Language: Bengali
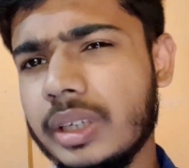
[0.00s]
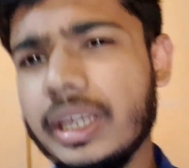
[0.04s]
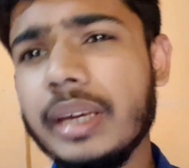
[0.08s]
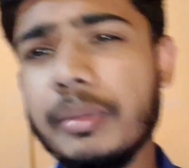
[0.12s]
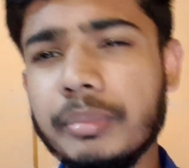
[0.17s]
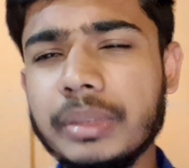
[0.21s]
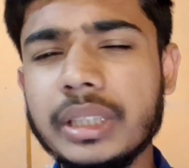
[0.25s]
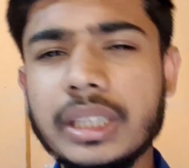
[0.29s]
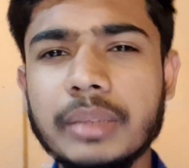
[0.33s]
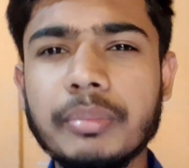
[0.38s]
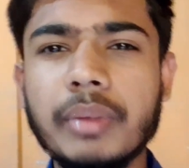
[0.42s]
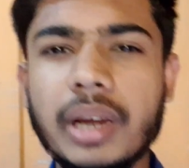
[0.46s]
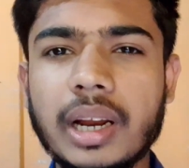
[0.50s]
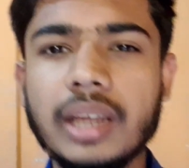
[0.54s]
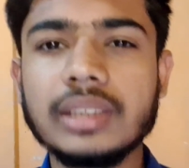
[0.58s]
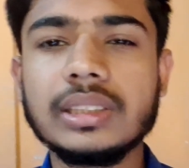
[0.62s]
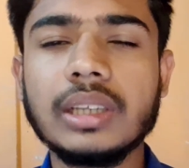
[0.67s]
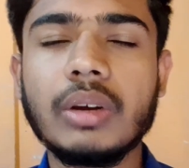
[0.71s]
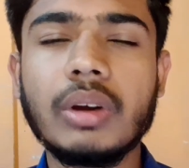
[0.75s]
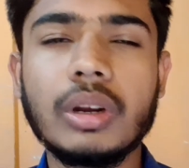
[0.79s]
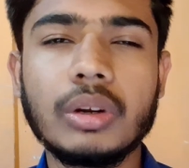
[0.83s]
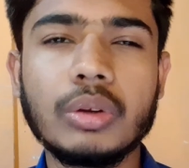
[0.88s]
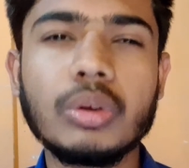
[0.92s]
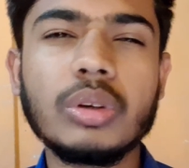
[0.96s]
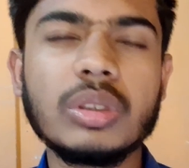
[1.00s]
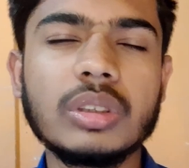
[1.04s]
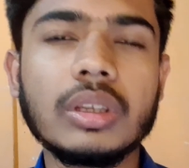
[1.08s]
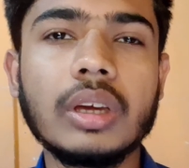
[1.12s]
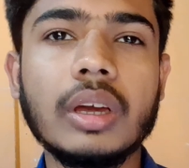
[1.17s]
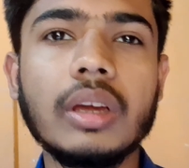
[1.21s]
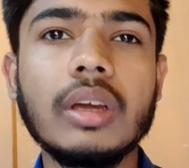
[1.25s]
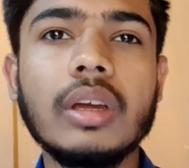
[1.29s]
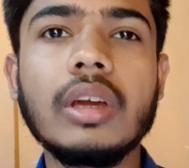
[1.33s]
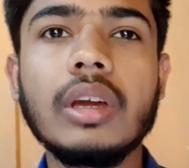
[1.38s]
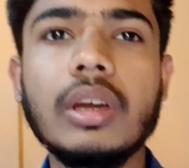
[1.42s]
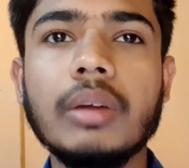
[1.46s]
এমনিতেই পারা যাওয়ার কথা
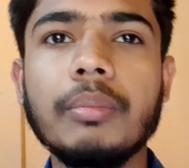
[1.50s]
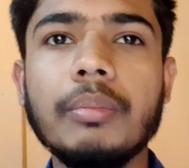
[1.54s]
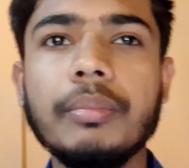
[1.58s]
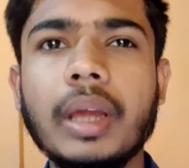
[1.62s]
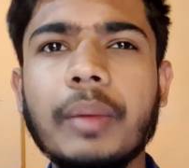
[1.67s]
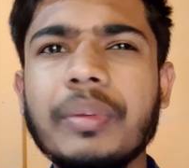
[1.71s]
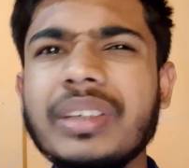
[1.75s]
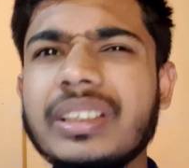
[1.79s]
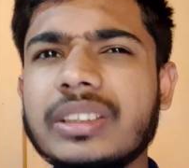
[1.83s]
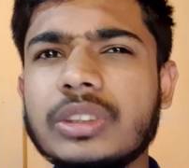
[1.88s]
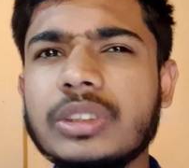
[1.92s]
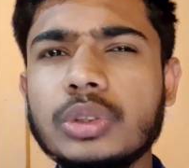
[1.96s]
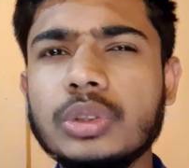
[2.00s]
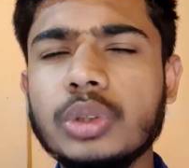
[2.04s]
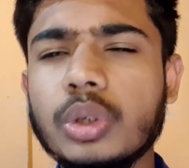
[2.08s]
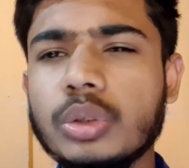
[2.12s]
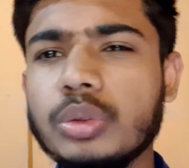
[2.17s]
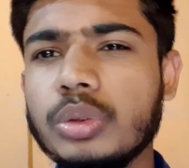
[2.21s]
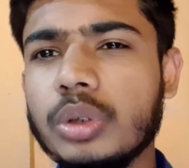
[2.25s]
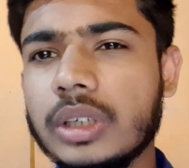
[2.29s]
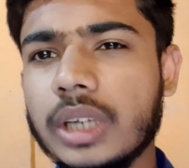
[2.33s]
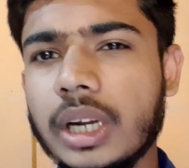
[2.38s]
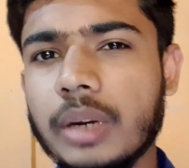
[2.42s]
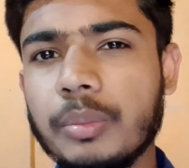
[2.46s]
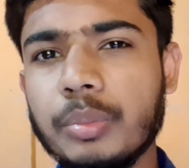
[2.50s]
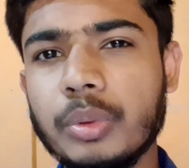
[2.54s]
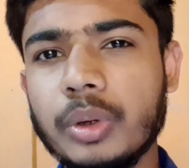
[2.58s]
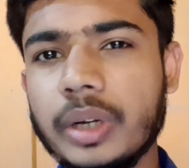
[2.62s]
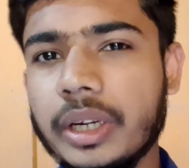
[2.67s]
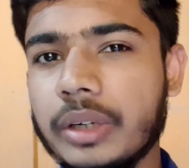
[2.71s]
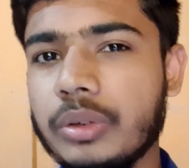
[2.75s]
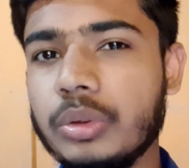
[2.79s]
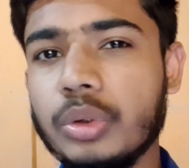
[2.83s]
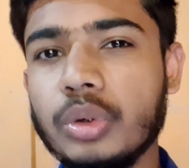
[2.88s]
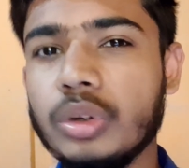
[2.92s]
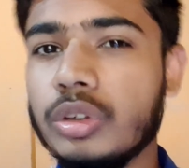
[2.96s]
আমি চোদ্দোটার পর
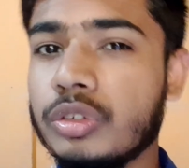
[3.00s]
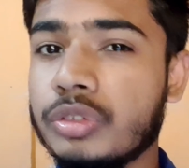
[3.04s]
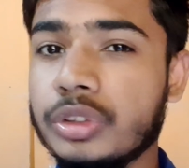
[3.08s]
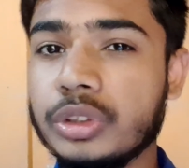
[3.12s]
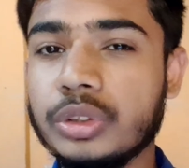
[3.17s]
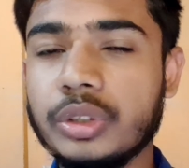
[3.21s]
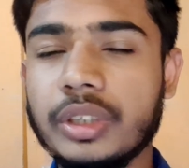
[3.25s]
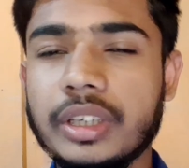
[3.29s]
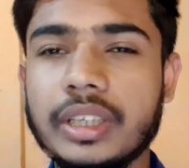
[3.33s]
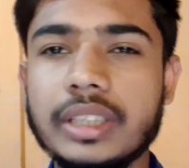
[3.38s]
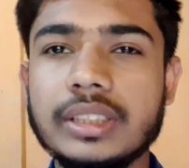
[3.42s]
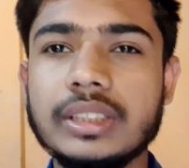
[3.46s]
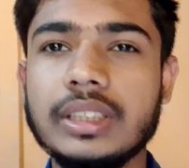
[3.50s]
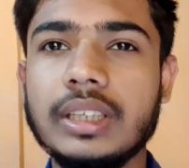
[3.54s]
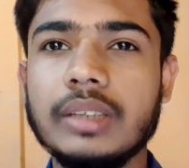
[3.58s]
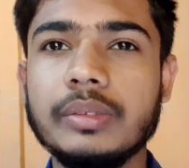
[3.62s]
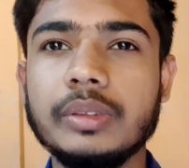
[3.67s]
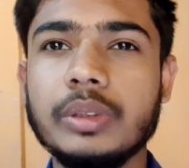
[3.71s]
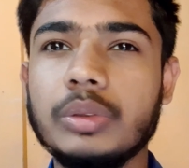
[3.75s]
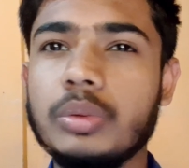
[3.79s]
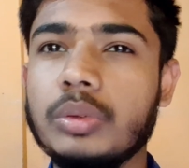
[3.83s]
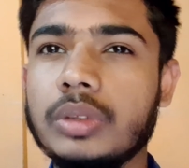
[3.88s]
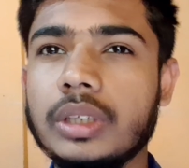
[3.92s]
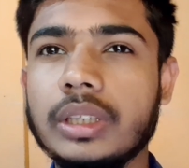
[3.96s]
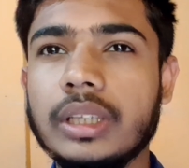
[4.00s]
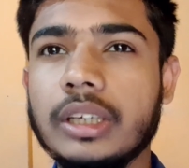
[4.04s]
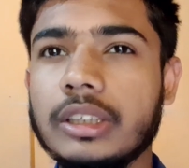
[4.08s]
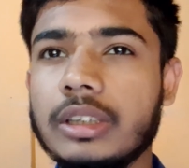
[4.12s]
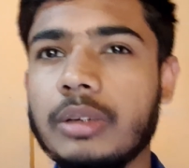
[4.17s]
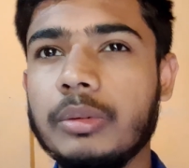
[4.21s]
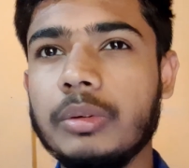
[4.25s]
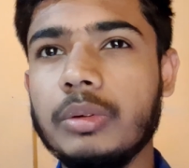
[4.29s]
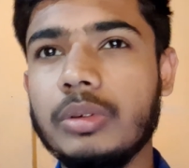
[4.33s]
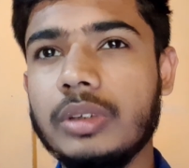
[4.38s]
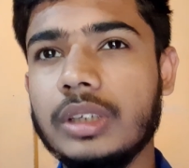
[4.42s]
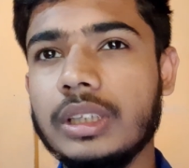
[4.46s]
একটু কনফিউজ হয়ে গেছিলাম যে কোনটা
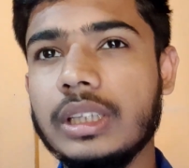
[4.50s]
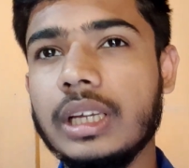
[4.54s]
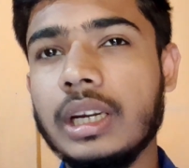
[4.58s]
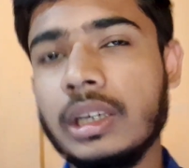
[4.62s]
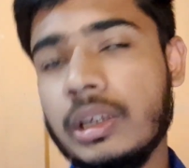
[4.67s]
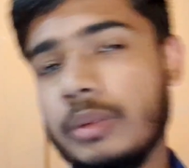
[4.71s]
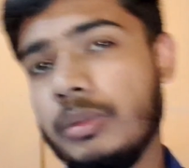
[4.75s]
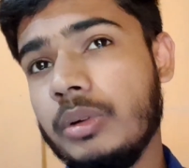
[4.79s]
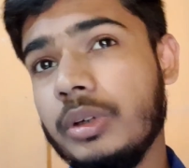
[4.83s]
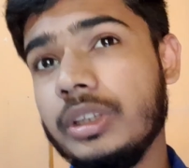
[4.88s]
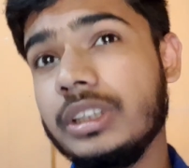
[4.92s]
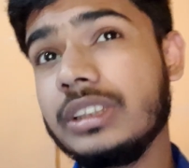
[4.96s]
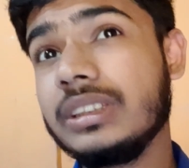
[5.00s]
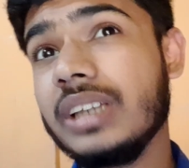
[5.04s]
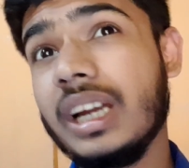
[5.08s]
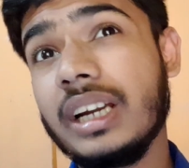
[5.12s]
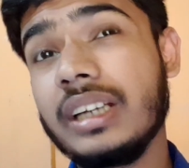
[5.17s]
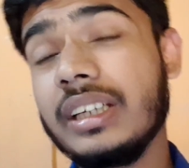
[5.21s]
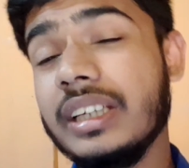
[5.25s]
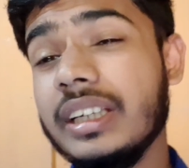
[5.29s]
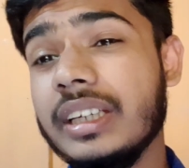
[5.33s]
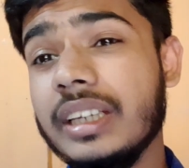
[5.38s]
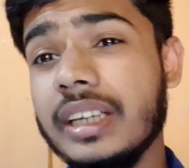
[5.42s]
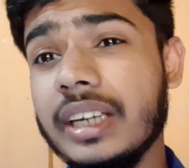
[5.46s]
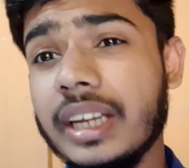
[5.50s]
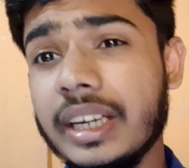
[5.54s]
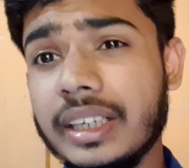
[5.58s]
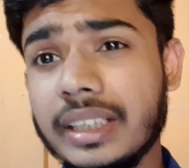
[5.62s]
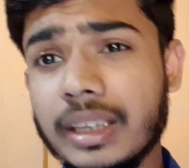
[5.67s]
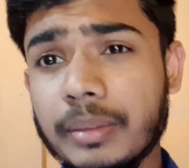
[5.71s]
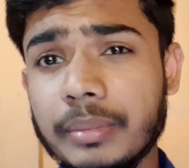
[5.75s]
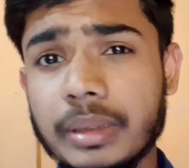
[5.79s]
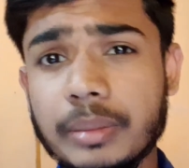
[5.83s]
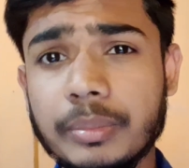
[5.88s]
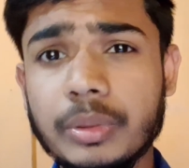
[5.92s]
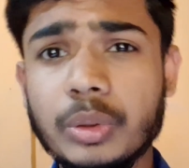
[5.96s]
দাগাবো কোনটা দাগাবো না চার ডিগ্রির
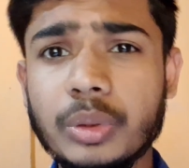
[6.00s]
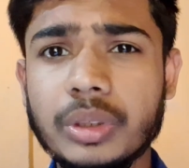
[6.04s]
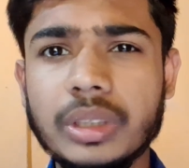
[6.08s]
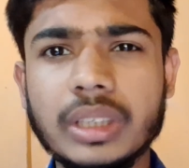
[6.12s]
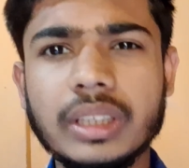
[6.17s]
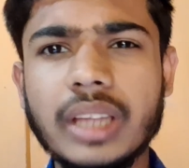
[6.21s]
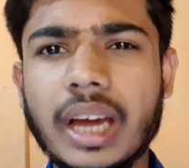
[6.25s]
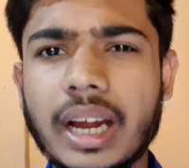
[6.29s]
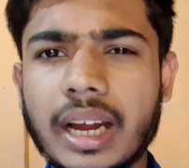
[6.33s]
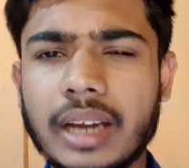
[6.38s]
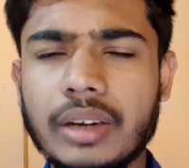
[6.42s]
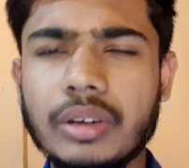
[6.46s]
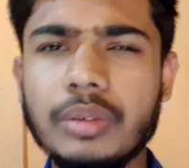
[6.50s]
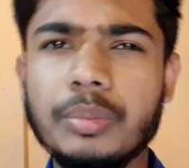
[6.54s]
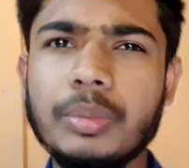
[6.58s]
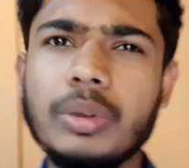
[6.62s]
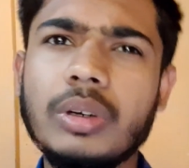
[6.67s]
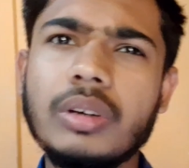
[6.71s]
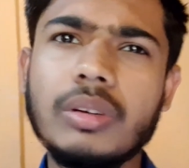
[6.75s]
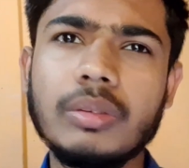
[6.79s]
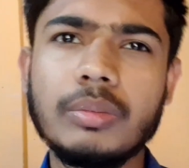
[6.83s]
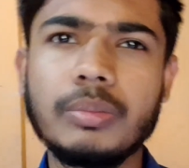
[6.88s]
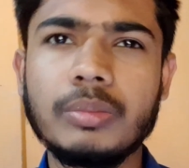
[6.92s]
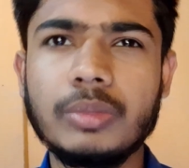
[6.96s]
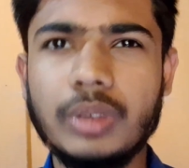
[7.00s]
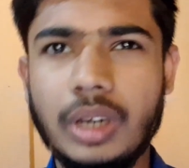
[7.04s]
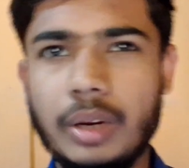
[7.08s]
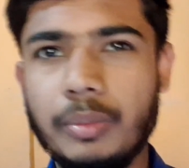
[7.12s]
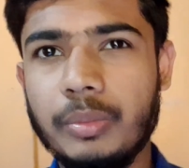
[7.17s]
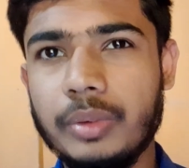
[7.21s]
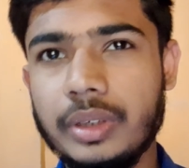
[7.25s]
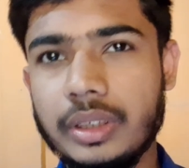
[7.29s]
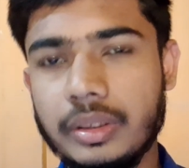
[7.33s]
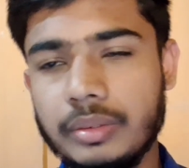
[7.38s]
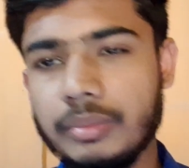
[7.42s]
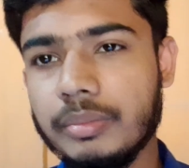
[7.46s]
একটা মেবি ওইটা দাগানোর পর
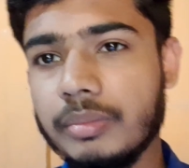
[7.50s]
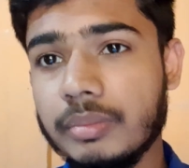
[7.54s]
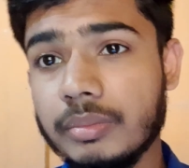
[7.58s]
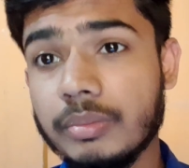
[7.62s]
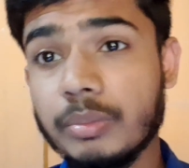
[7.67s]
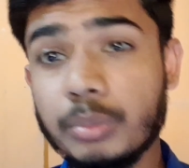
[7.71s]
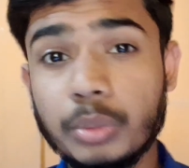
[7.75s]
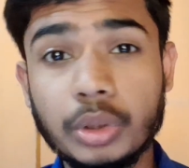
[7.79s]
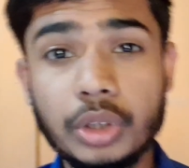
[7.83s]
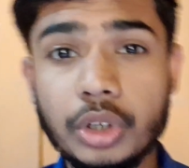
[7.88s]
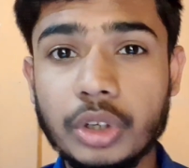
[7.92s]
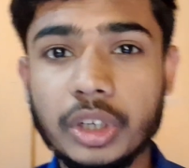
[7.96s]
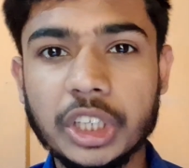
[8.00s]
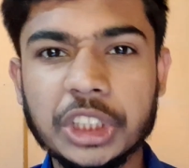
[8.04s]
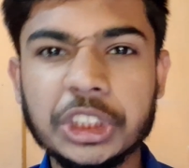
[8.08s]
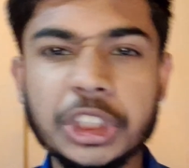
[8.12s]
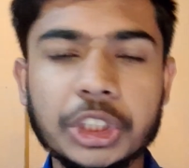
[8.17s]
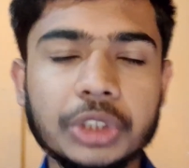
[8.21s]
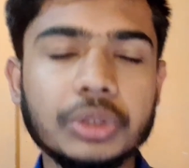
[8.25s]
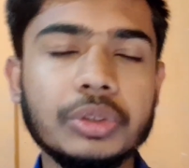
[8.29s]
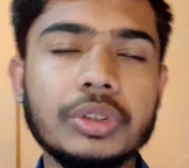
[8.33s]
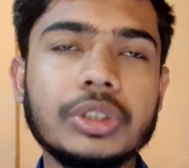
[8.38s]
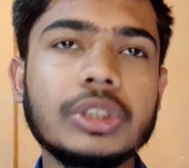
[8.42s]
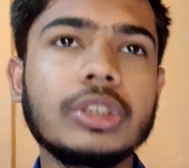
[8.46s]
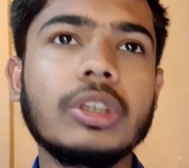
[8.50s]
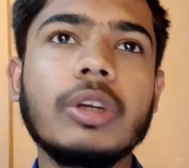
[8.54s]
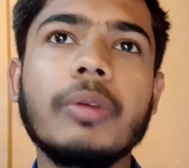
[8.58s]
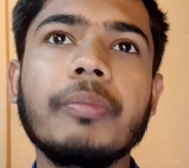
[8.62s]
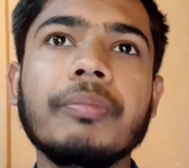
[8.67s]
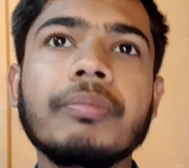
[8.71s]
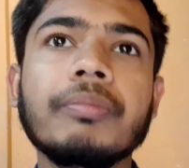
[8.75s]
মোটামুটি পনেরোটা শেষ হয়েছিল